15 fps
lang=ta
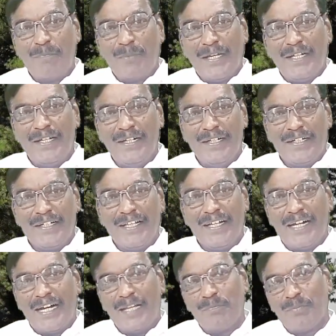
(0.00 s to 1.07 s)
நெருப்பை
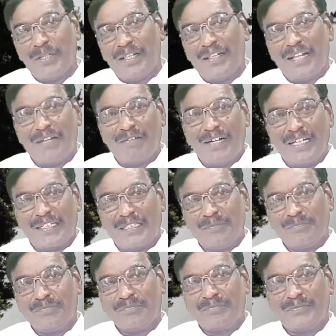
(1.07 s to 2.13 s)
நீர் அணைப்பதுதான்
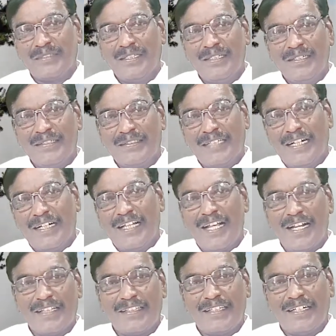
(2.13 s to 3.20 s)
வழக்கம் சில
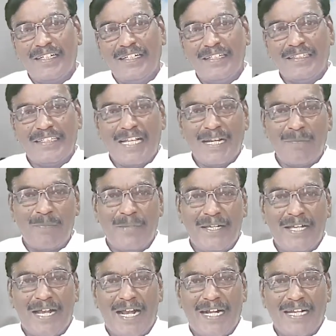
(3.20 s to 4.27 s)
நேரத்தில்
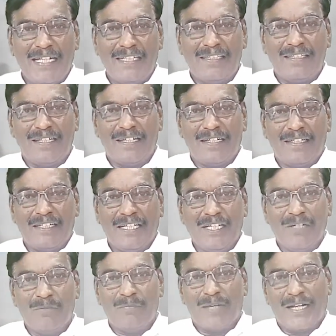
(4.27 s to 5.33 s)
நெருப்பை அணைத்த
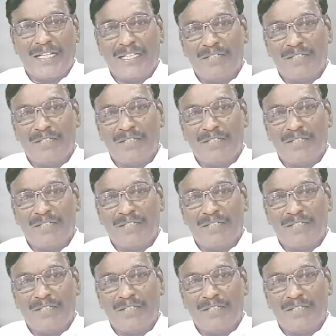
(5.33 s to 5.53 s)
நீரும்